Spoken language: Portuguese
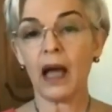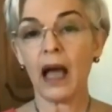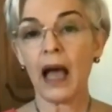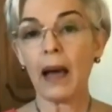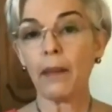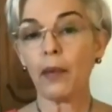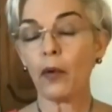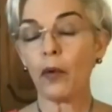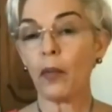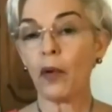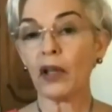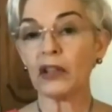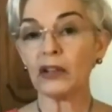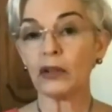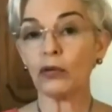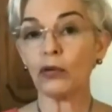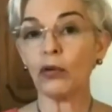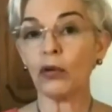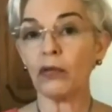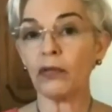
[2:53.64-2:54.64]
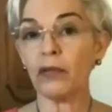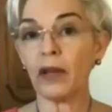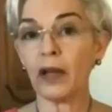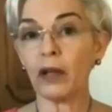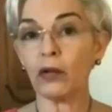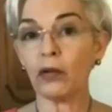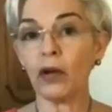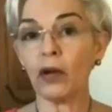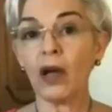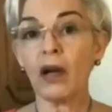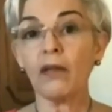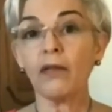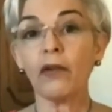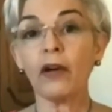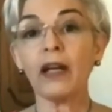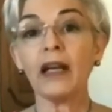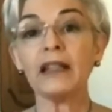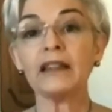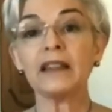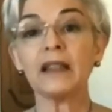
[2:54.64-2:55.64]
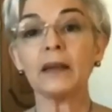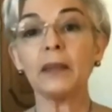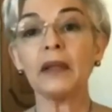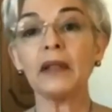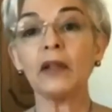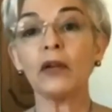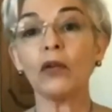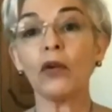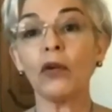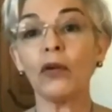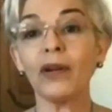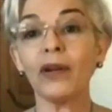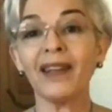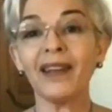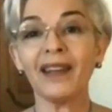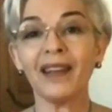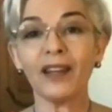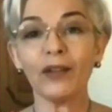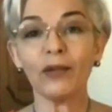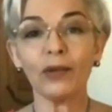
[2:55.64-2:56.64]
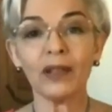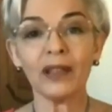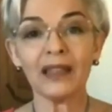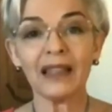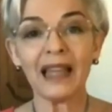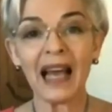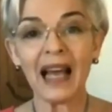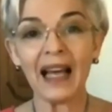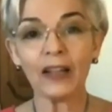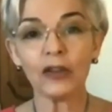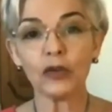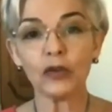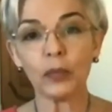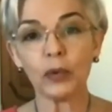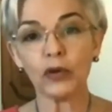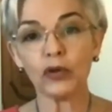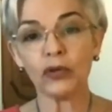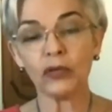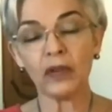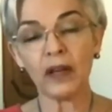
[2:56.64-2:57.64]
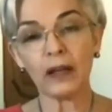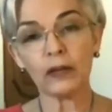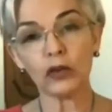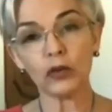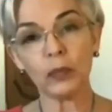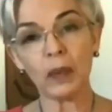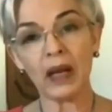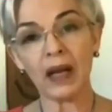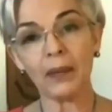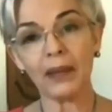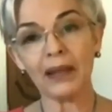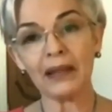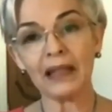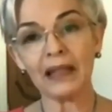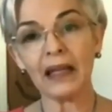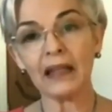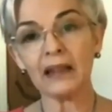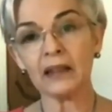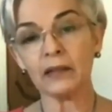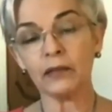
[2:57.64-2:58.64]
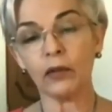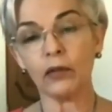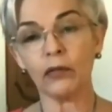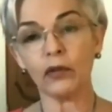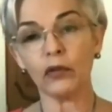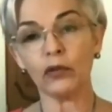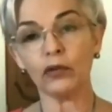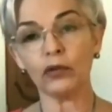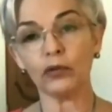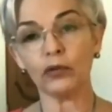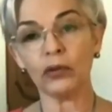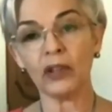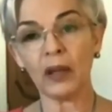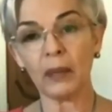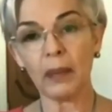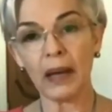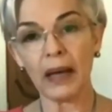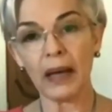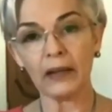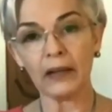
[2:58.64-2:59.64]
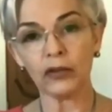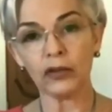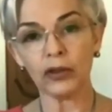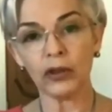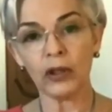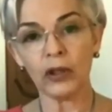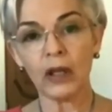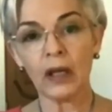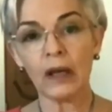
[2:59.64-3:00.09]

A proposta do governo foi recebida com incredulidade por diversos parlamentares envolvidos no debate.